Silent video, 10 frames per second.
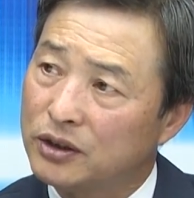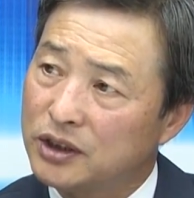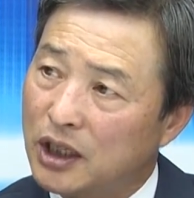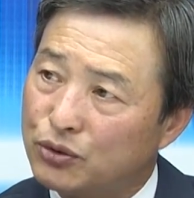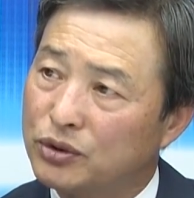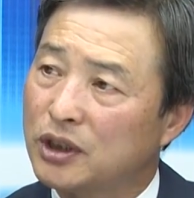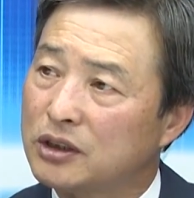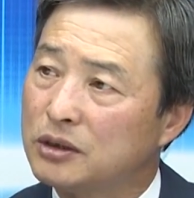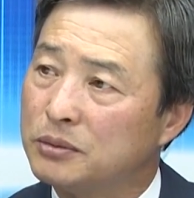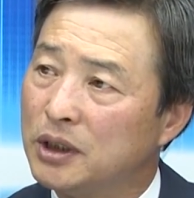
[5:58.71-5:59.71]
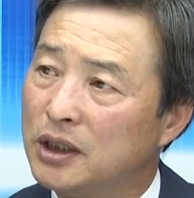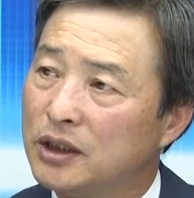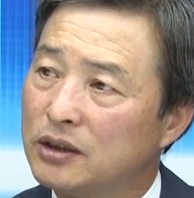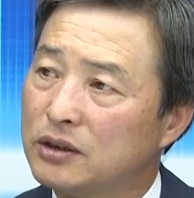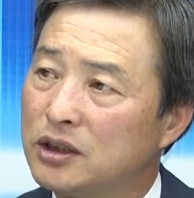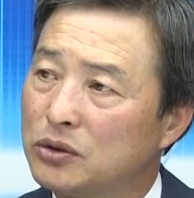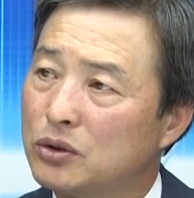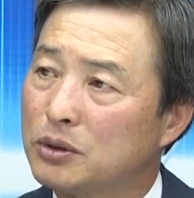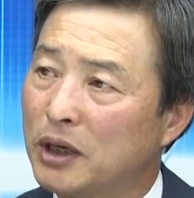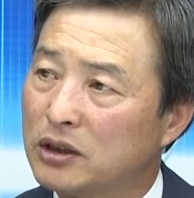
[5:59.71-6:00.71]
일할 수 있게끔 이런
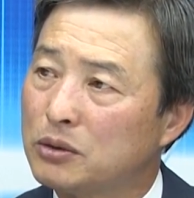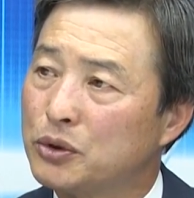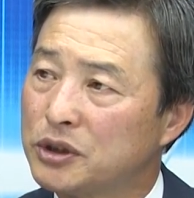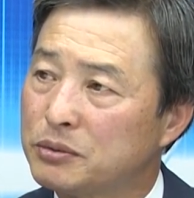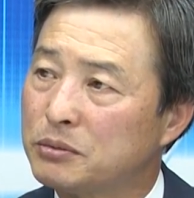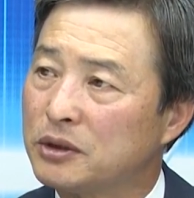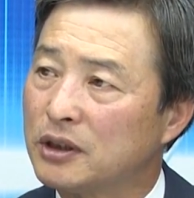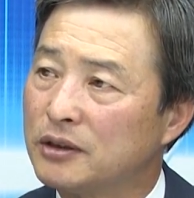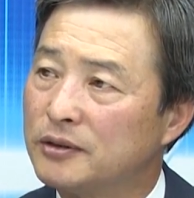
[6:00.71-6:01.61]
제도를 좀 만들어 보고 싶습니다.